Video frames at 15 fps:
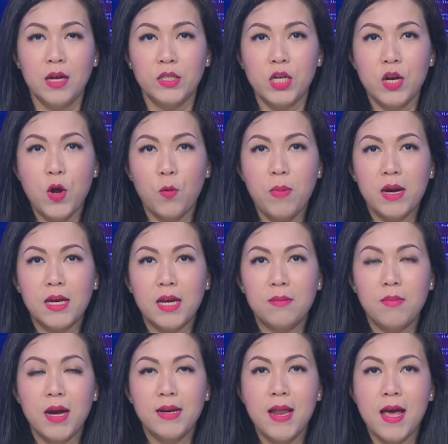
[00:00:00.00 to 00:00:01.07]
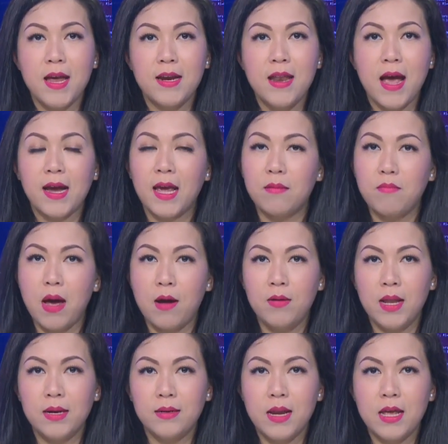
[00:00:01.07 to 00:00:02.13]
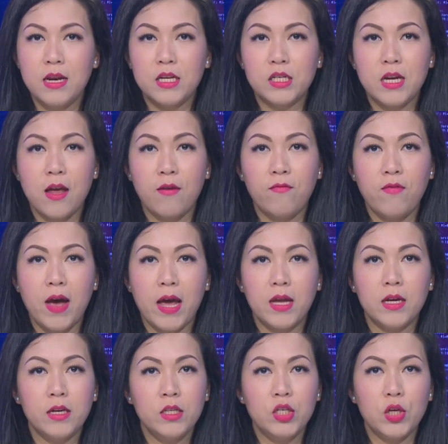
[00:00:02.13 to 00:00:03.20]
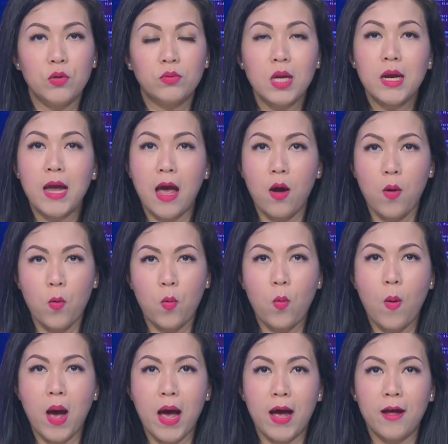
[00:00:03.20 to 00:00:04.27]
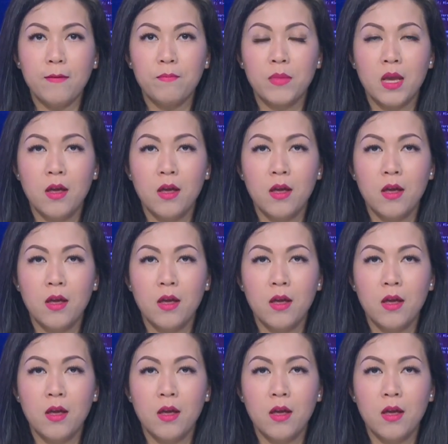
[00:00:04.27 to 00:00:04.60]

Chế độ Bắc Kinh mới đây đã cảnh báo London sẽ phải hứng chịu tất cả hậu quả